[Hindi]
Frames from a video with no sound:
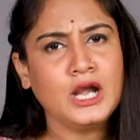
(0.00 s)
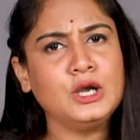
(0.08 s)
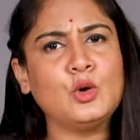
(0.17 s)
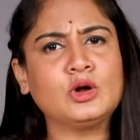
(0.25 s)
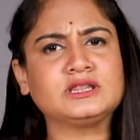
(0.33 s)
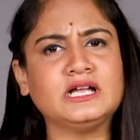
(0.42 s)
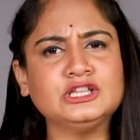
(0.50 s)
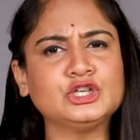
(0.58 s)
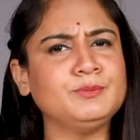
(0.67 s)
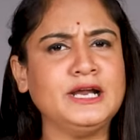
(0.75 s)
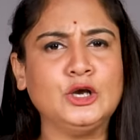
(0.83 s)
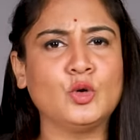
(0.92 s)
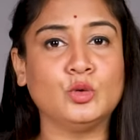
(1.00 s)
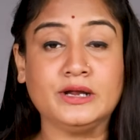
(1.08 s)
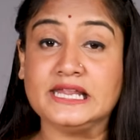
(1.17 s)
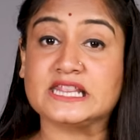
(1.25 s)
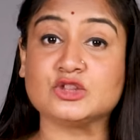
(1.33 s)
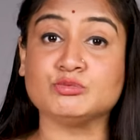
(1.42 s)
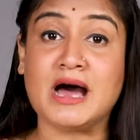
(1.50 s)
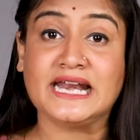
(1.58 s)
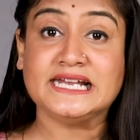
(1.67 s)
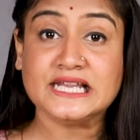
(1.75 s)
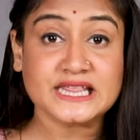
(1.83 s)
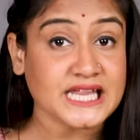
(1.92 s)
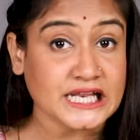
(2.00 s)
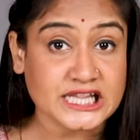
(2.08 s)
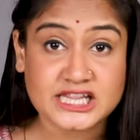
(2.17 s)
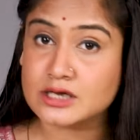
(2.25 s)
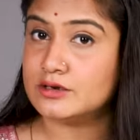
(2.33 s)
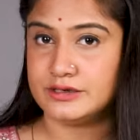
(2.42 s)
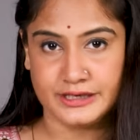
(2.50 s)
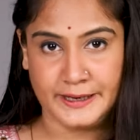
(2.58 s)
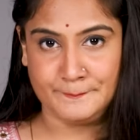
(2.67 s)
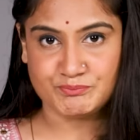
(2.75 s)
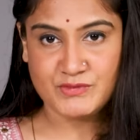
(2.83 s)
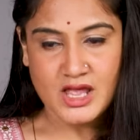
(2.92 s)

लोकतंत्र में लोगों की जुबानें सेंसर्ड हैं